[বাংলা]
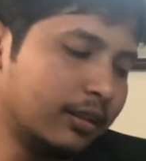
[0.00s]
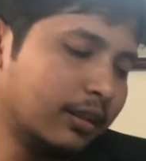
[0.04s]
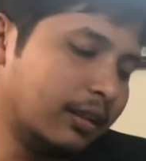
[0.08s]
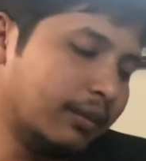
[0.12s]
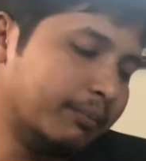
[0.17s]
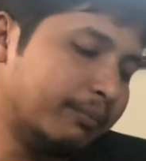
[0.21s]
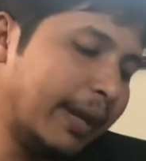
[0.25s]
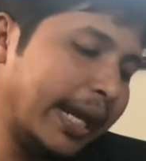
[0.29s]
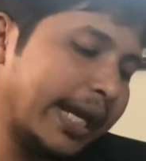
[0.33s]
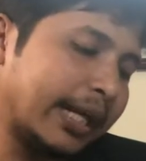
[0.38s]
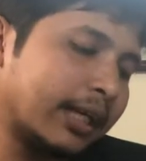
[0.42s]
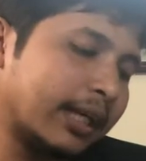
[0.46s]

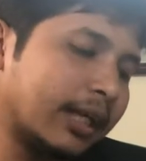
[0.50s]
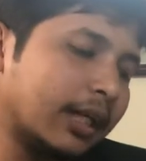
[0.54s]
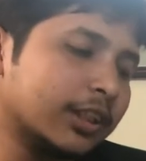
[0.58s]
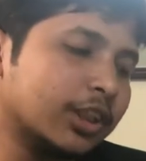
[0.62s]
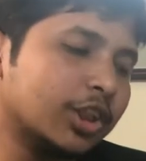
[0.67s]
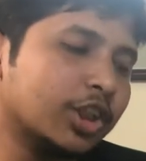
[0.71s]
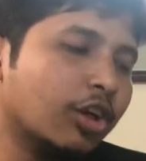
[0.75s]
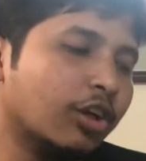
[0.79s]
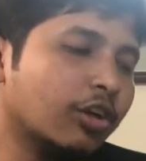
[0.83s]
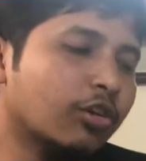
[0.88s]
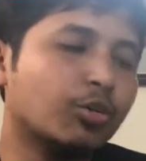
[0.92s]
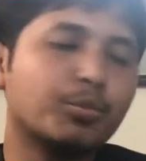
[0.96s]

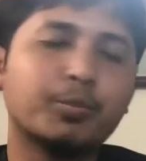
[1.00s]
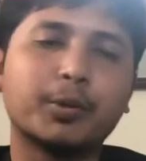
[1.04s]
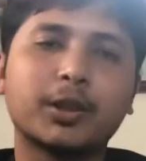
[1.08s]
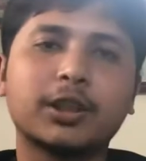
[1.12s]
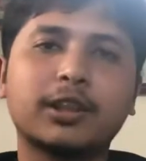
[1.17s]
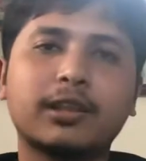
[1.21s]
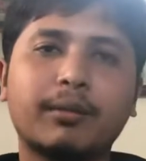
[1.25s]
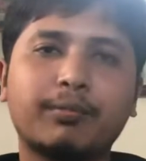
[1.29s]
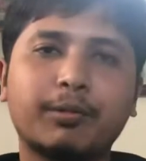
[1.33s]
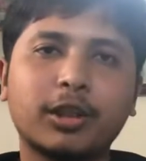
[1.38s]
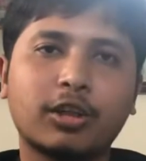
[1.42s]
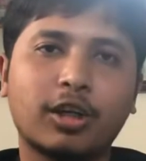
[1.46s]
ব্যাখ্যাসহ
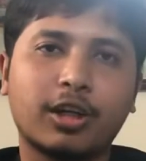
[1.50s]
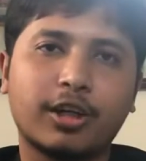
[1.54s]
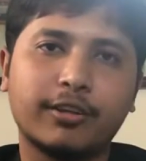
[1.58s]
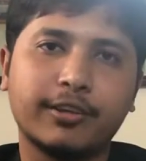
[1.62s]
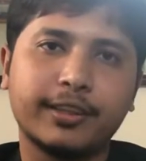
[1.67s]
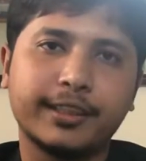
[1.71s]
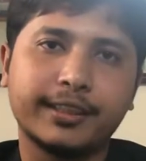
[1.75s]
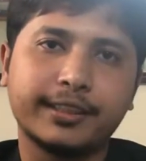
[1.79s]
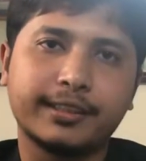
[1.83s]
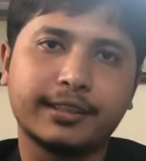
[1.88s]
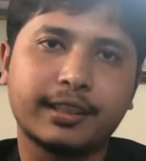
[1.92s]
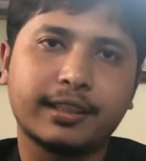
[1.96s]
উপস্থাপন করা
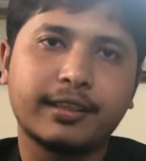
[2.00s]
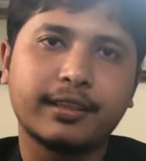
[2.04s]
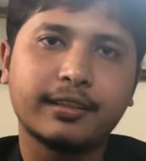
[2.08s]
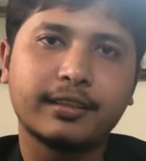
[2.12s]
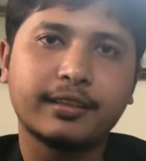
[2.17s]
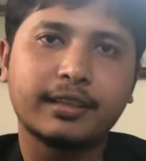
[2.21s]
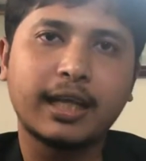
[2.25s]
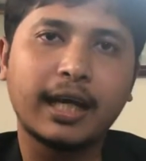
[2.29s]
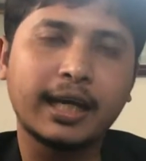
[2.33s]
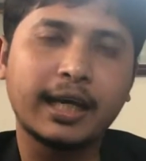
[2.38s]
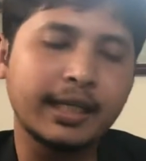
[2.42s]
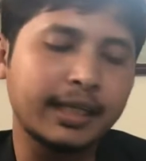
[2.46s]
হয়েছে
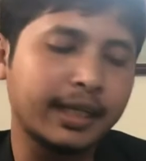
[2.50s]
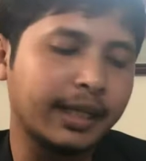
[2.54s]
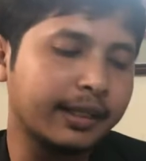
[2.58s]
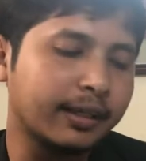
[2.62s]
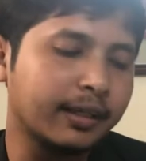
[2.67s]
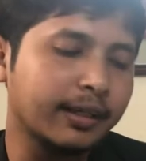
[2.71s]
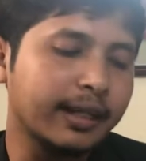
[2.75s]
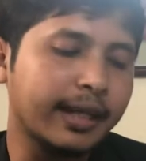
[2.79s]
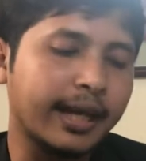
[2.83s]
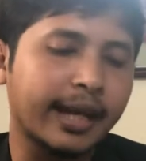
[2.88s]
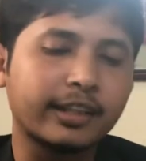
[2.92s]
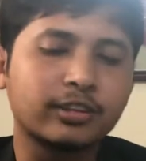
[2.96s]
তাই
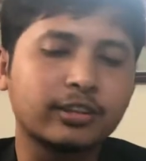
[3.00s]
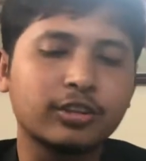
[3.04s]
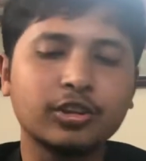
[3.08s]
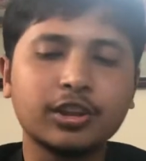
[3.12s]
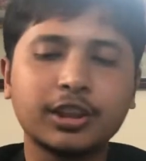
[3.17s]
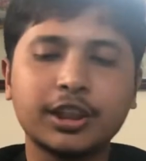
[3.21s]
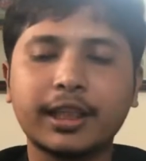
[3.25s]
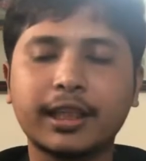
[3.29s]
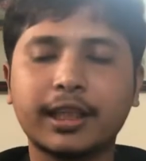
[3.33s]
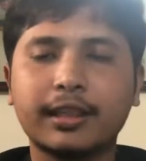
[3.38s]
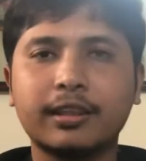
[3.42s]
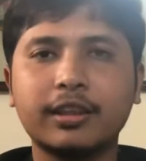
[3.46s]
এটি একজন
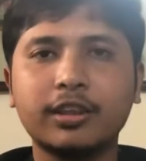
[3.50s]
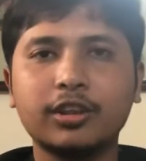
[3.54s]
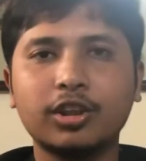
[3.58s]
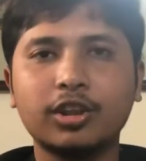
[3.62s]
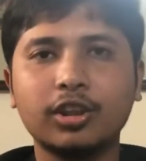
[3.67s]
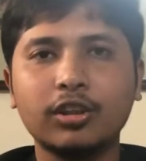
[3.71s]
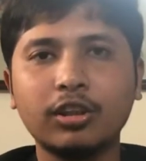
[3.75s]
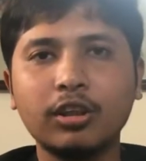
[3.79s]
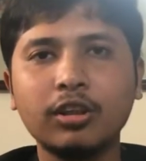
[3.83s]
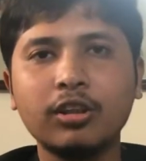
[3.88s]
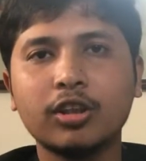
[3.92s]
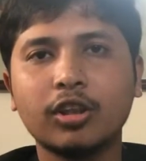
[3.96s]
শিক্ষার্থীর
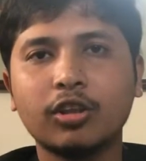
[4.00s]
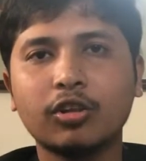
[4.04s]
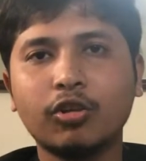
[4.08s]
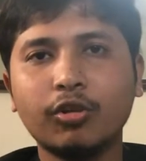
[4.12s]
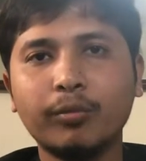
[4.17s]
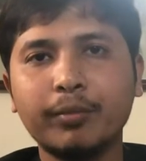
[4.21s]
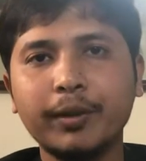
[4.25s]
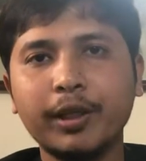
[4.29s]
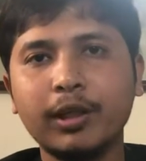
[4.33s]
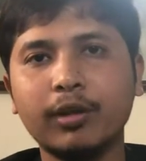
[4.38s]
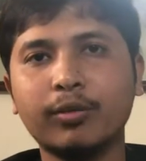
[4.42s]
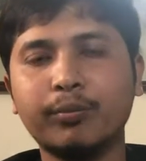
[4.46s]
জন্য
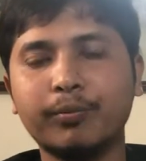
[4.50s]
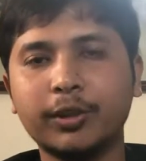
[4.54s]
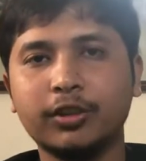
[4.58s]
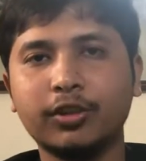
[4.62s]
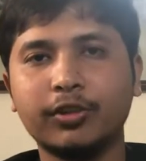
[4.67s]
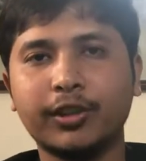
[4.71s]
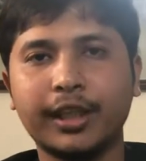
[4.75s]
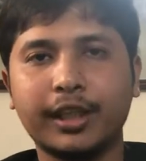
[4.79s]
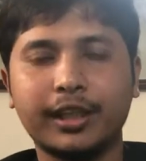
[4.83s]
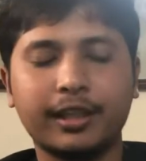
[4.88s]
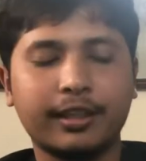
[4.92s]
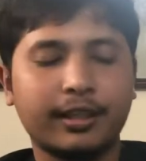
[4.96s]
খুবই
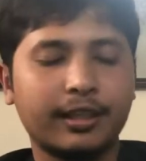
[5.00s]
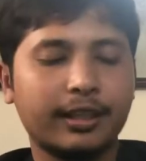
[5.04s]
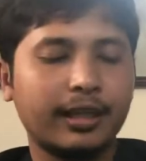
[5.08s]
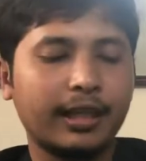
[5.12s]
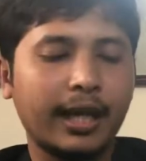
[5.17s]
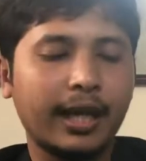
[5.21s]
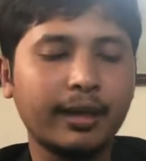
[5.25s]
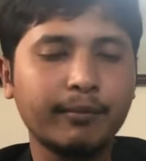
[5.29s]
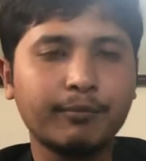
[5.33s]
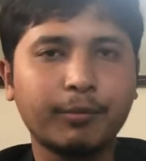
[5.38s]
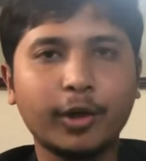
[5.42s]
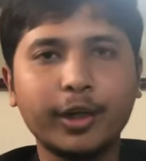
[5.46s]
উপযোগী
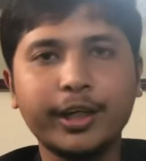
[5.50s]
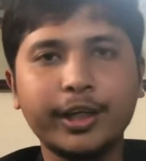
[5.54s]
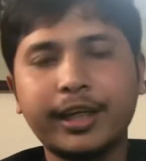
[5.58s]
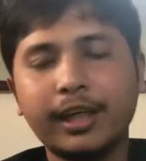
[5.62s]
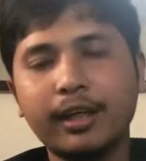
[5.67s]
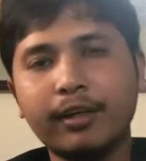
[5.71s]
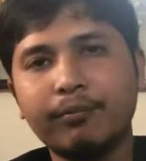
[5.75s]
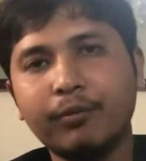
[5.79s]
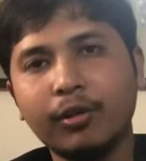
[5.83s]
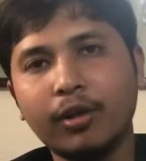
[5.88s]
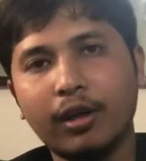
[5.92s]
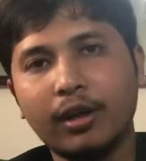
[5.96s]
এই বইটির